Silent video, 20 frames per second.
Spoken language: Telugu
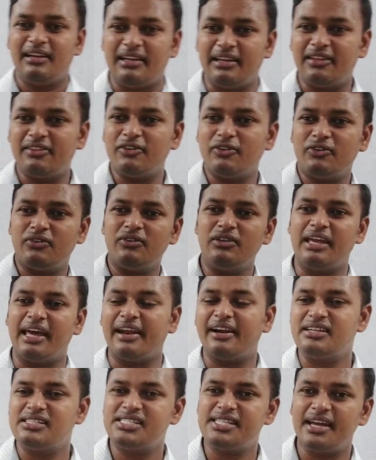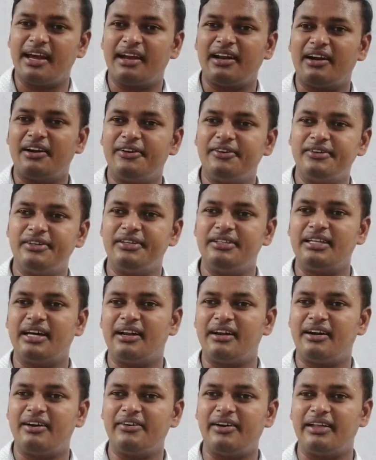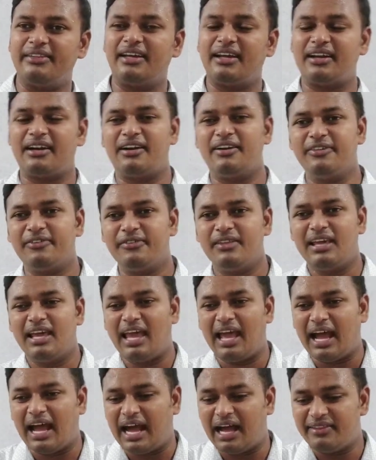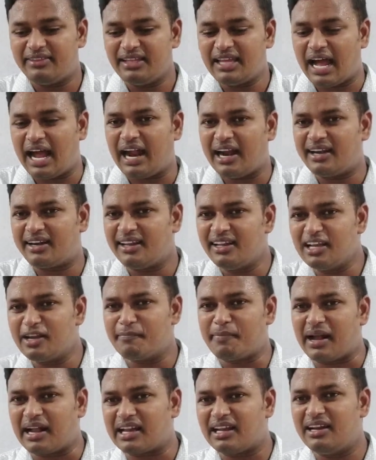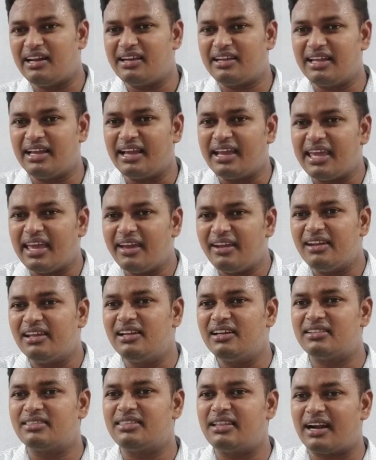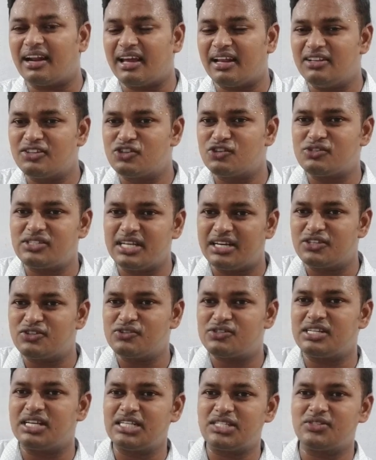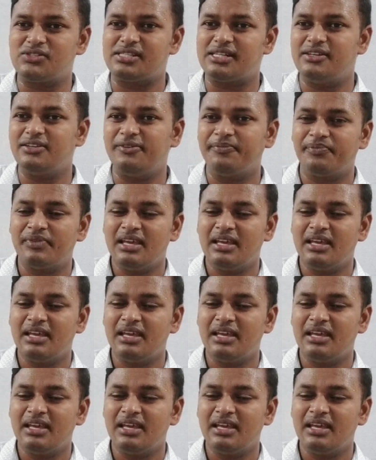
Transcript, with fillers: ఏదో ఎనర్జీ అన్నాడు ఇది అన్నాడు అది అన్నాడు అది ఆ డ్రింక్ పక్కన ఎట్టి ఇంకేం వెలుగుతున్నాడు అని చూశాడు చూశాడు చూశాడు